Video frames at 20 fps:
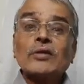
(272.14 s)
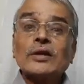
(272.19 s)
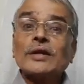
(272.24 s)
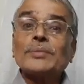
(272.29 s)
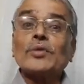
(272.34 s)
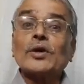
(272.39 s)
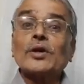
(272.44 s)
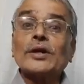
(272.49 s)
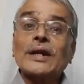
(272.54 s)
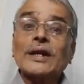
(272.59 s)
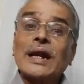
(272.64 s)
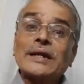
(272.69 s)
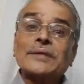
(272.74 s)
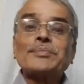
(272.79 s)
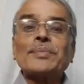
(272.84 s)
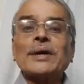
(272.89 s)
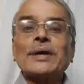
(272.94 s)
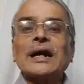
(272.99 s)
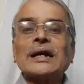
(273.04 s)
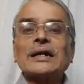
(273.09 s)
তাহলে মনে
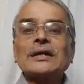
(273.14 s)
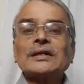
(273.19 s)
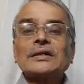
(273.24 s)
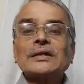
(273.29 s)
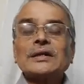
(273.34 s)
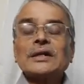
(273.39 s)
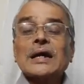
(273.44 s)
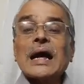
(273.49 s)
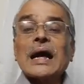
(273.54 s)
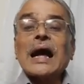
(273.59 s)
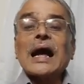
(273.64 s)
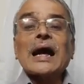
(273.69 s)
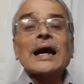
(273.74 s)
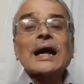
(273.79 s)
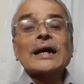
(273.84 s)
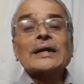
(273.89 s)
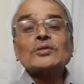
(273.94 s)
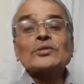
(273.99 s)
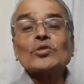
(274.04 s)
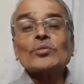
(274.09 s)
রাখবা
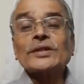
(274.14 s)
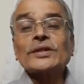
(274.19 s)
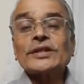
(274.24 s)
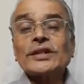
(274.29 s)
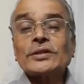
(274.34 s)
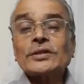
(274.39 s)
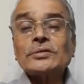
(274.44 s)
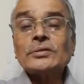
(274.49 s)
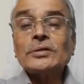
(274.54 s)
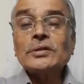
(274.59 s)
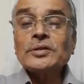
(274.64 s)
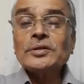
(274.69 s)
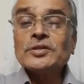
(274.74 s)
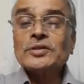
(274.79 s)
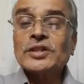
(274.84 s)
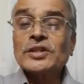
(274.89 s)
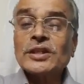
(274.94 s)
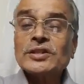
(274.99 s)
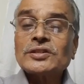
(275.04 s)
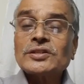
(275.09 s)
আর তোমাদের
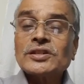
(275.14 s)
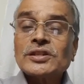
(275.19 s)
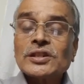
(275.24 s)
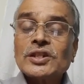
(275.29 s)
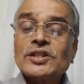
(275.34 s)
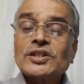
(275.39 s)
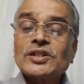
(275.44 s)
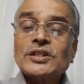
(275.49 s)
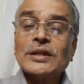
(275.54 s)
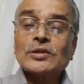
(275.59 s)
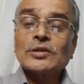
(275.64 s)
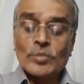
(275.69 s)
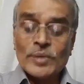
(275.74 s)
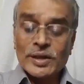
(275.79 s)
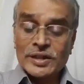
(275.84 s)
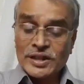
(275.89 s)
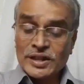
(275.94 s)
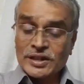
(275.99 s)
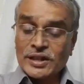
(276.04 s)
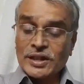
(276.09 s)
যেই চিকিৎসা
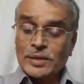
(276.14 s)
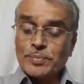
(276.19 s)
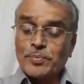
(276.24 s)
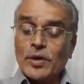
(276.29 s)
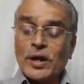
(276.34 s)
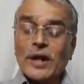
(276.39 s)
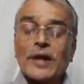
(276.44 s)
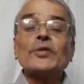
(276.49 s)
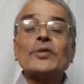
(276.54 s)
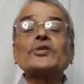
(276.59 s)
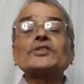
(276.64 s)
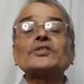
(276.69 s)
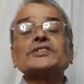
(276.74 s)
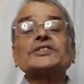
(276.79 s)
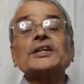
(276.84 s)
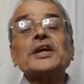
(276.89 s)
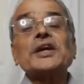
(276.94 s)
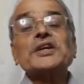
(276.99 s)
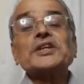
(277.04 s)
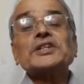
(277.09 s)
তোমাদেরকে পড়ানো
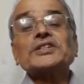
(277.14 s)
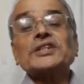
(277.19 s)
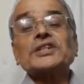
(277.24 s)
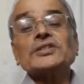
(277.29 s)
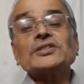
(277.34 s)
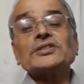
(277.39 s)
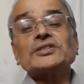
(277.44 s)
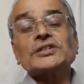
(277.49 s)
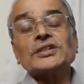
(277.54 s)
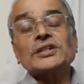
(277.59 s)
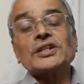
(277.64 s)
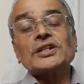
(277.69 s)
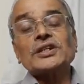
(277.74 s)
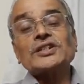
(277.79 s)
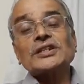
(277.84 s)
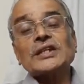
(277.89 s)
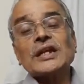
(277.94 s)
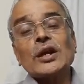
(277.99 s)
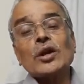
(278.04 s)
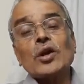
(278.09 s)
হচ্ছে সেই
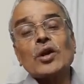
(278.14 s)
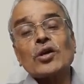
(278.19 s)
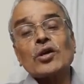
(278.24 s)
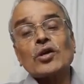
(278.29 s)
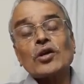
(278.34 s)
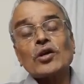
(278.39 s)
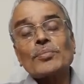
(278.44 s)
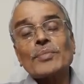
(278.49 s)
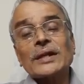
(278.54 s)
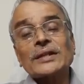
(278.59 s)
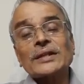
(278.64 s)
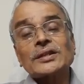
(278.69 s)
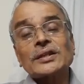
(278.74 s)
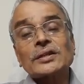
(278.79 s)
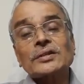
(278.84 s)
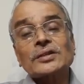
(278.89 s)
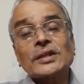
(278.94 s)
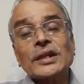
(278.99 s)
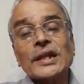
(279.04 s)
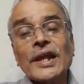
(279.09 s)
চিকিৎসা
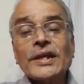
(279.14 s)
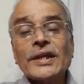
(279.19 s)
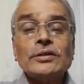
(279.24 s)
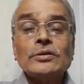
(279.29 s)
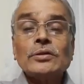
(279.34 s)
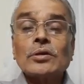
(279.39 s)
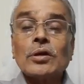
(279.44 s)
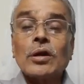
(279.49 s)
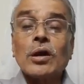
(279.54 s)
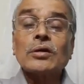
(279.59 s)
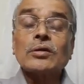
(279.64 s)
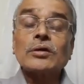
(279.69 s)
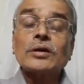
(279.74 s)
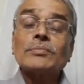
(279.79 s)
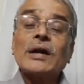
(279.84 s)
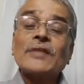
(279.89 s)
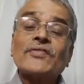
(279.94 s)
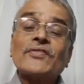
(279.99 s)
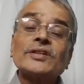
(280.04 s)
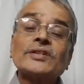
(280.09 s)
লক্ষণমাত্রিক দিলেই
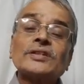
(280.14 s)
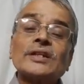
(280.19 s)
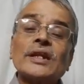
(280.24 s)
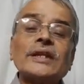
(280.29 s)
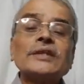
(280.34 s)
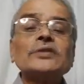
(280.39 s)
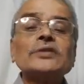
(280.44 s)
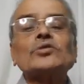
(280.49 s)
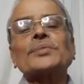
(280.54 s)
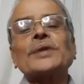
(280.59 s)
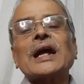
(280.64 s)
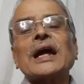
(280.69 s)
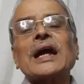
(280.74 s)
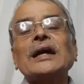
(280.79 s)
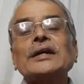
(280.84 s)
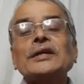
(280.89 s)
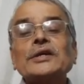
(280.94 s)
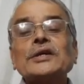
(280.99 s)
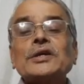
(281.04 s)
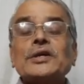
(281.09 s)
লক্ষণমাফিক দিলেই
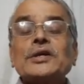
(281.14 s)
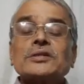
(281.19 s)
তোমরা